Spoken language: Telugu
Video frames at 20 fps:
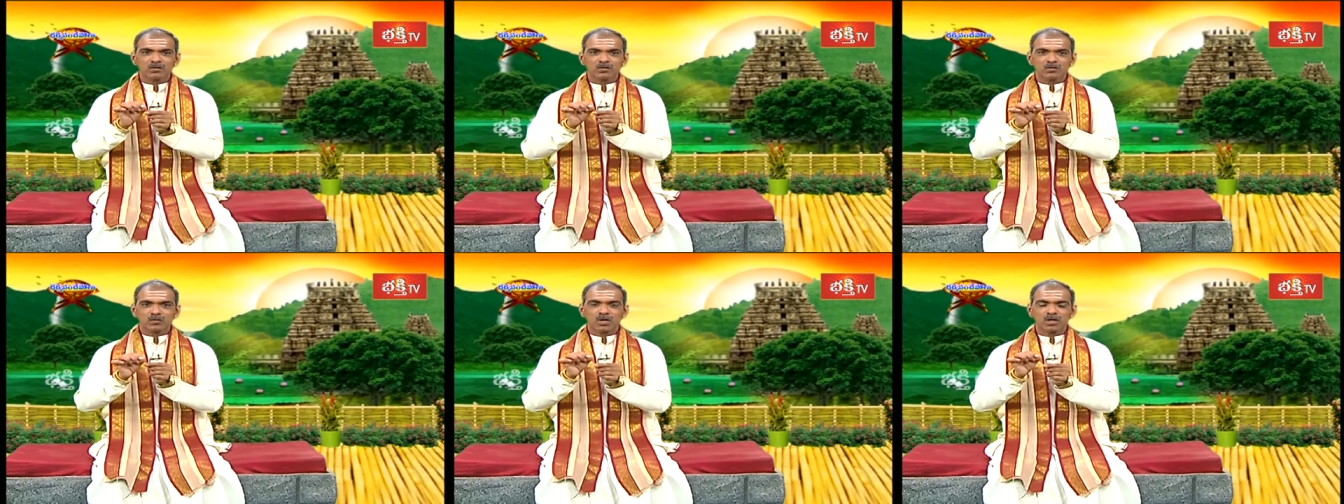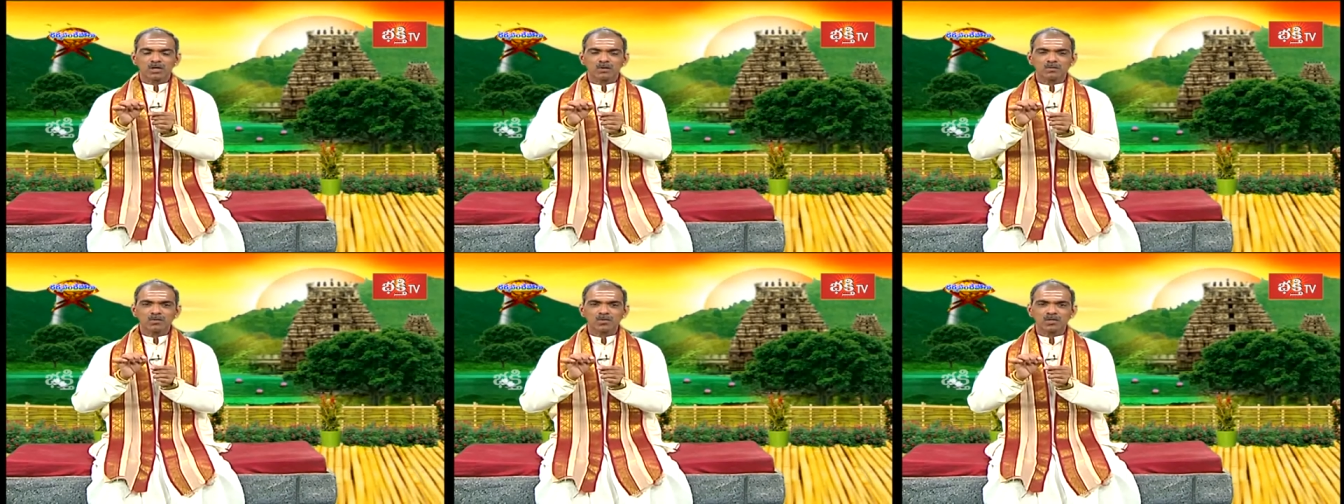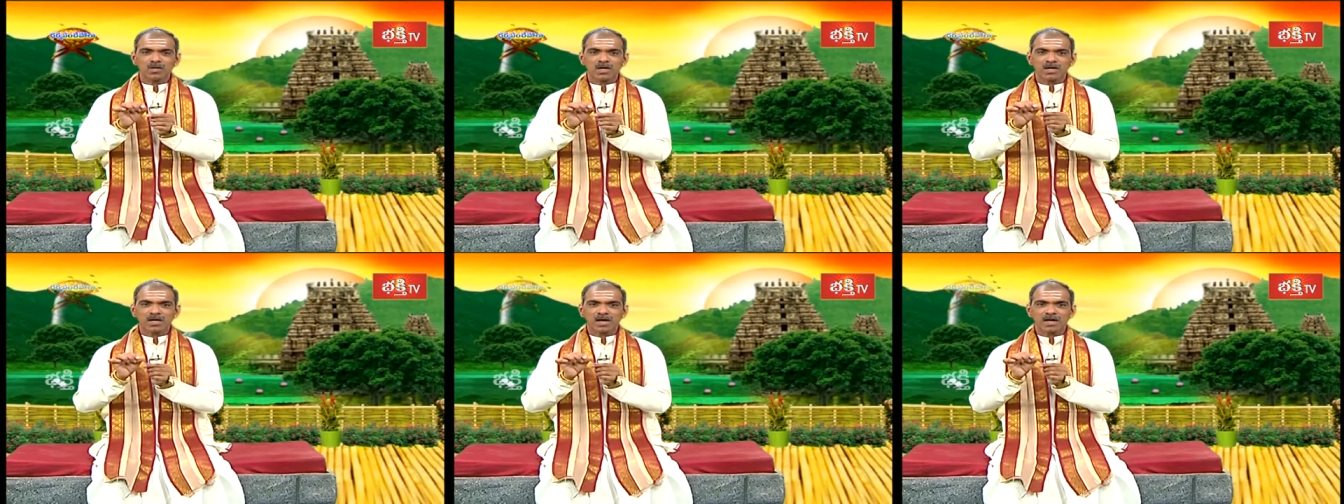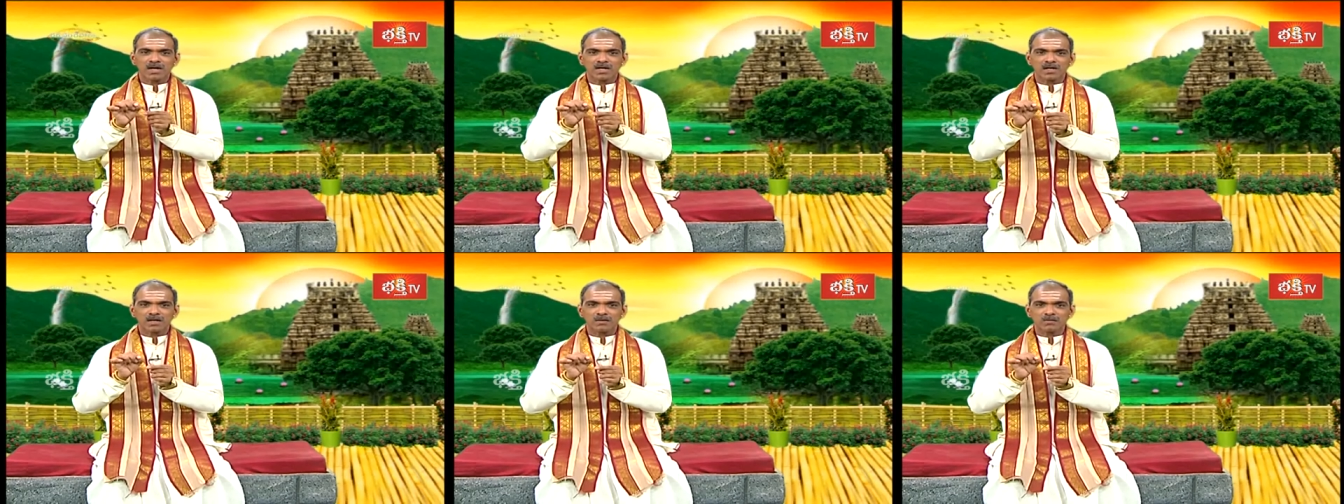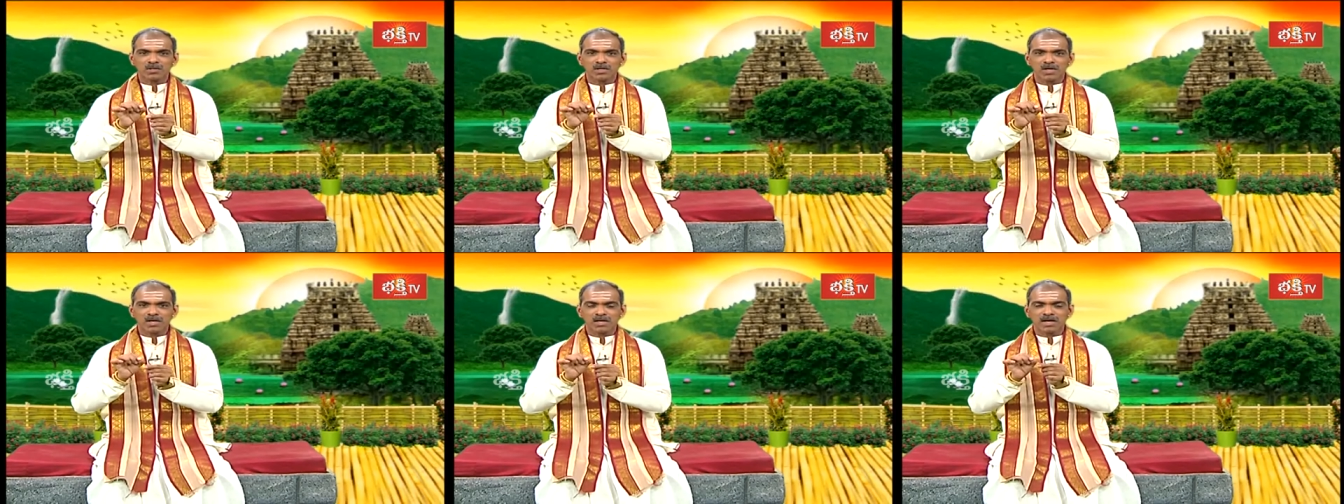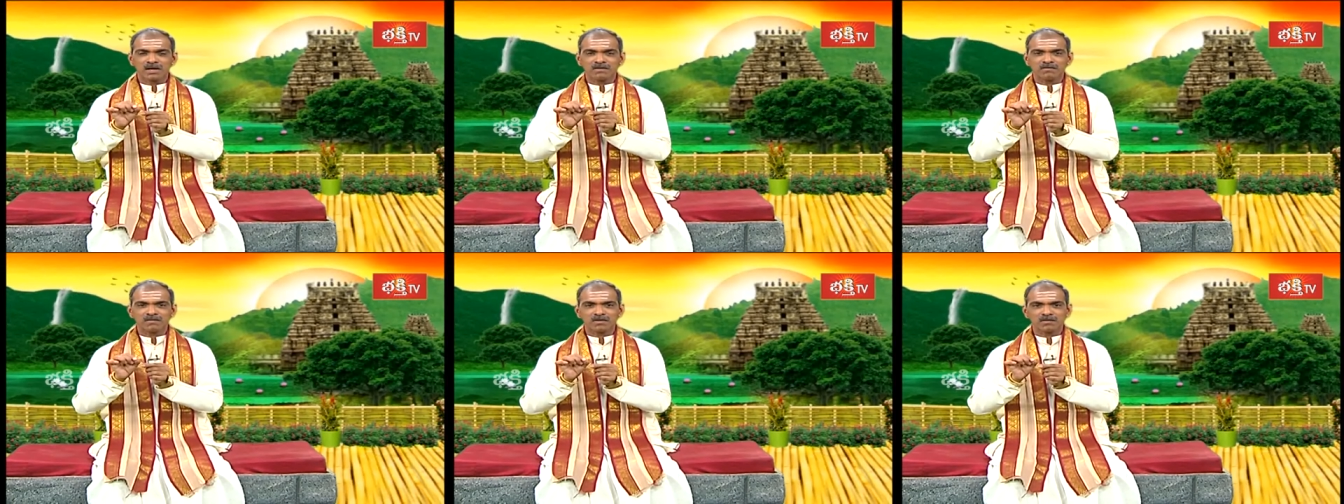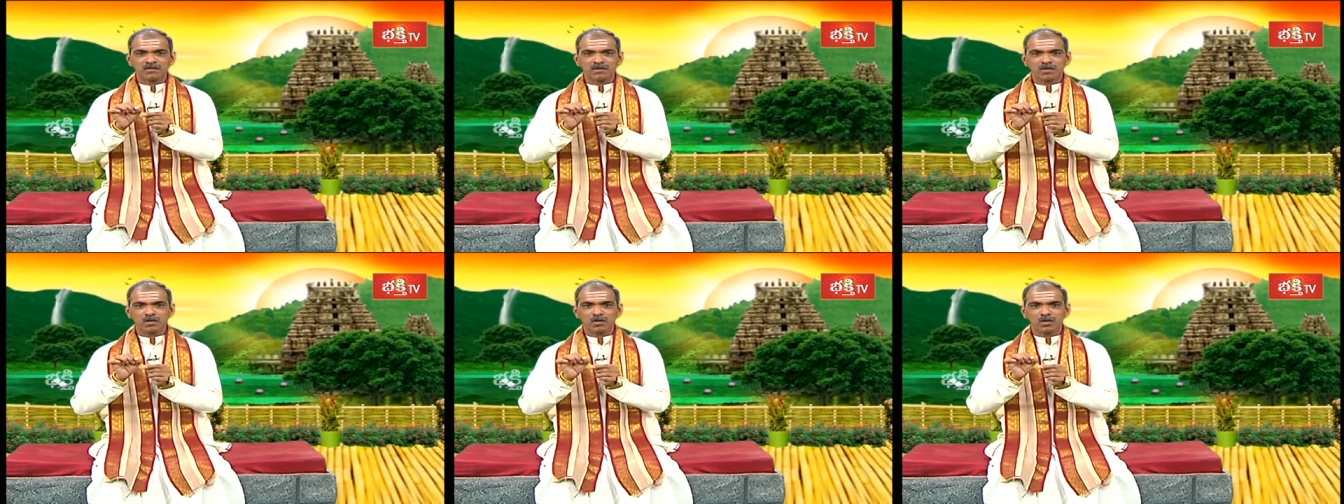తోరములుగా కంకణములుగా
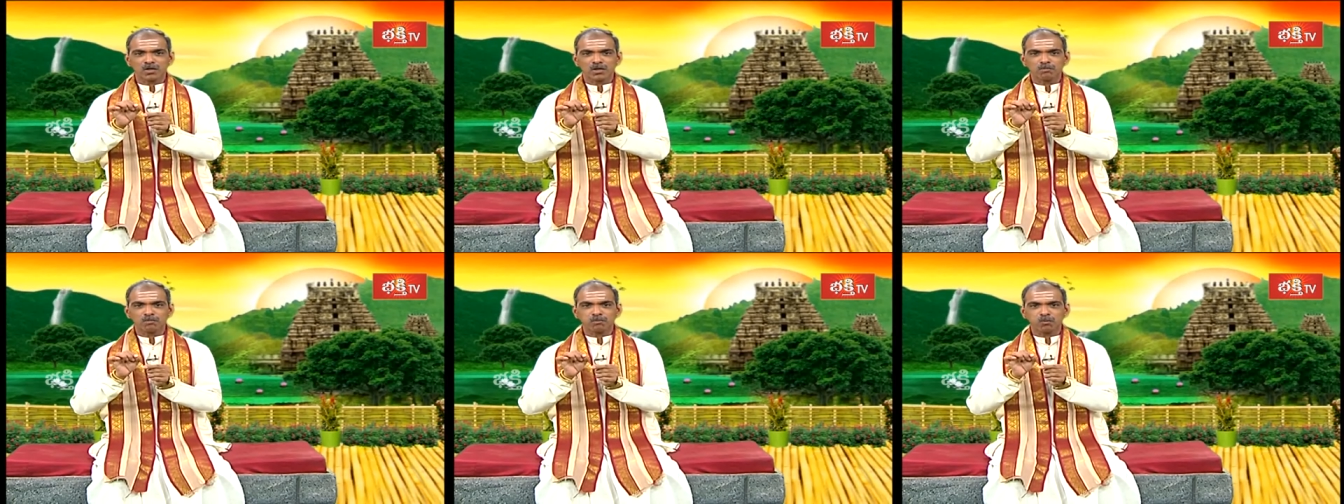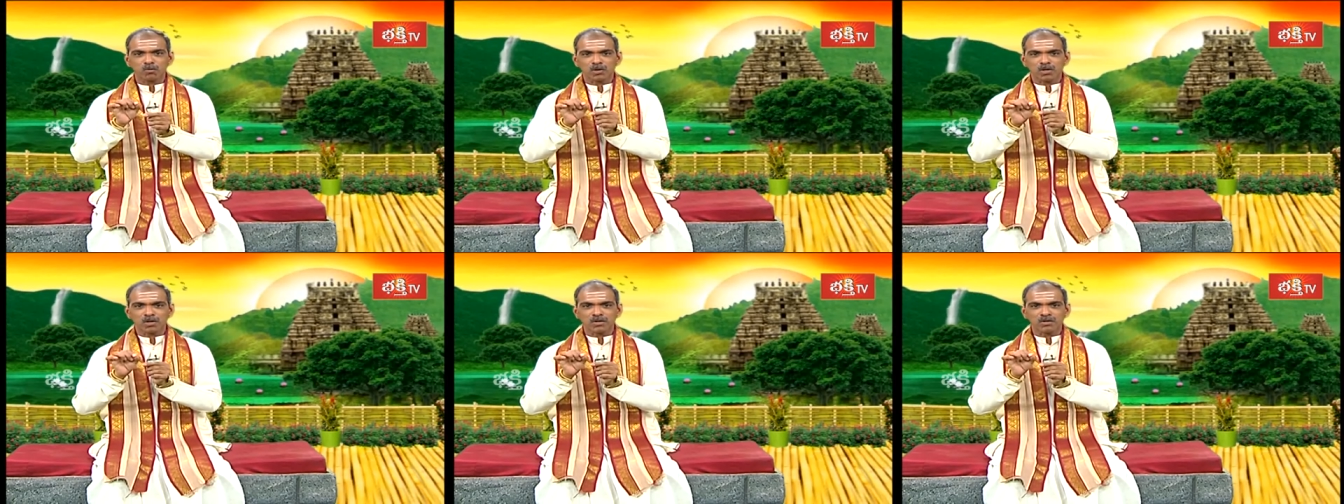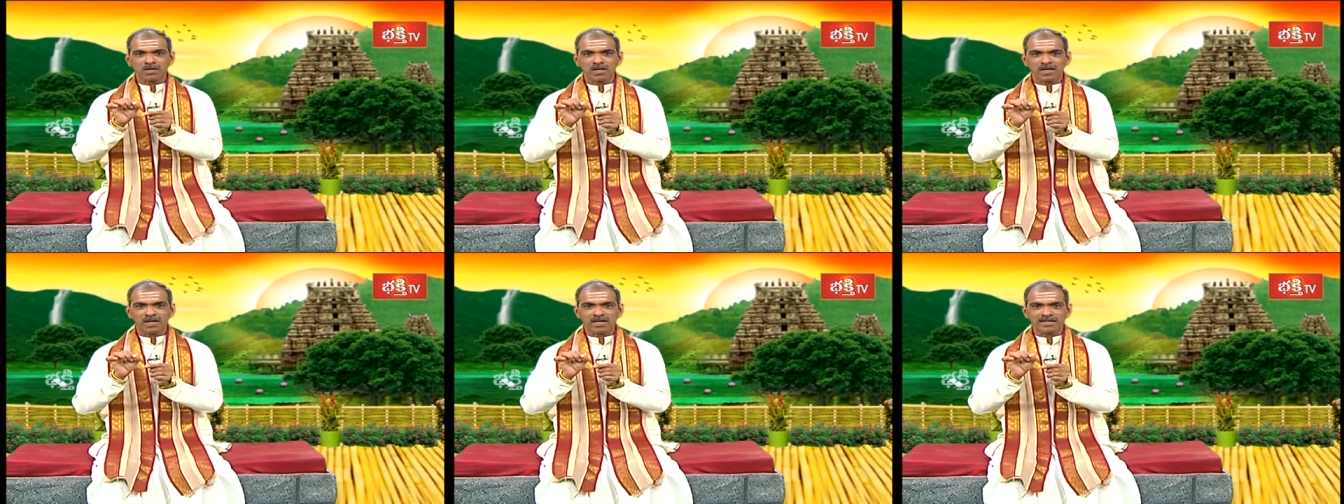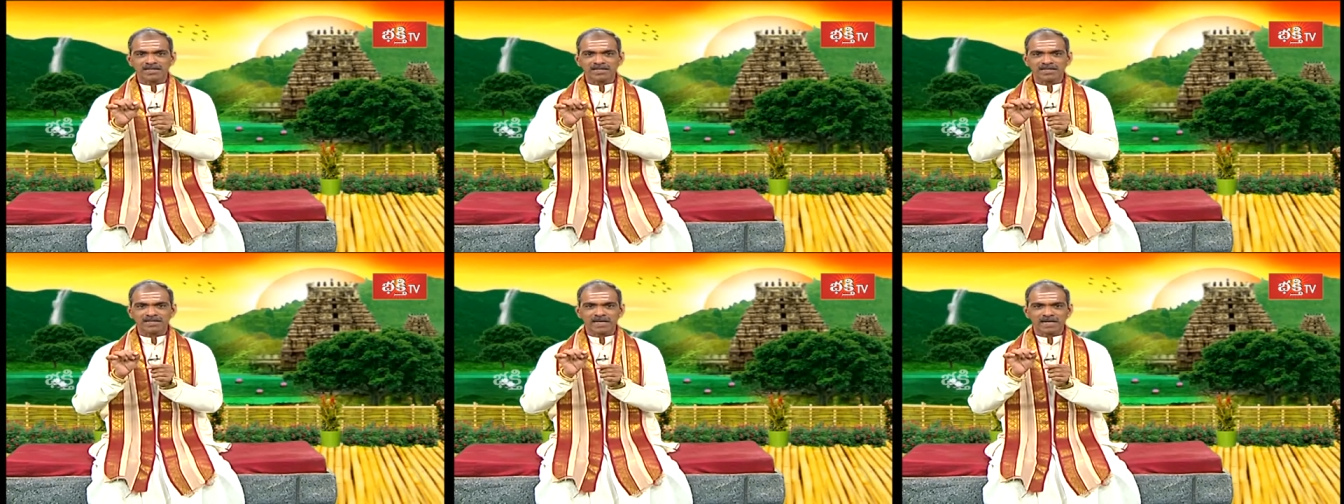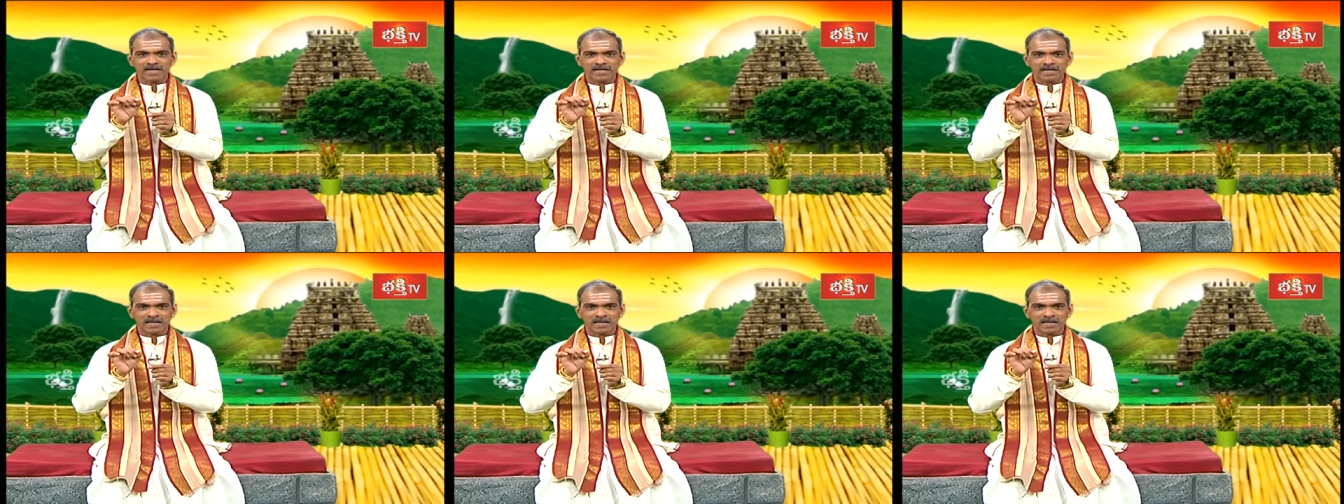కావలసినటువంటి పుల్లలు కానీ లేక